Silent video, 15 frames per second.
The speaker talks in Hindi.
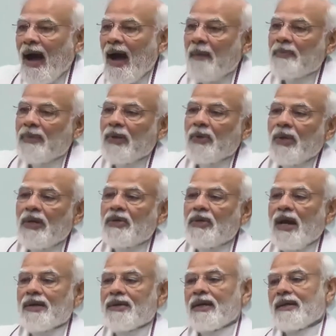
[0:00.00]
आपकी जो
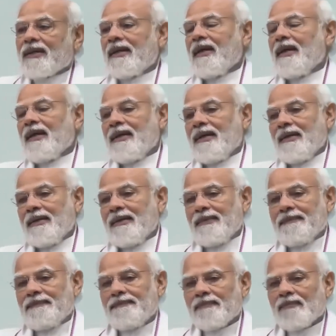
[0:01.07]
इच्छा शक्ति है
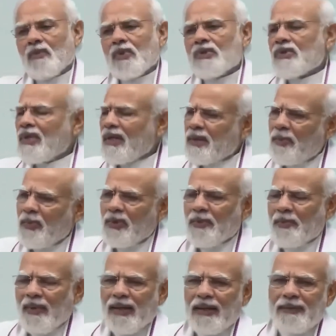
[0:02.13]
वो सचमुच
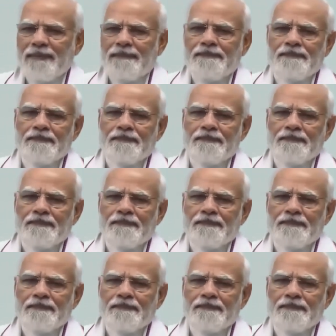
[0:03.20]
में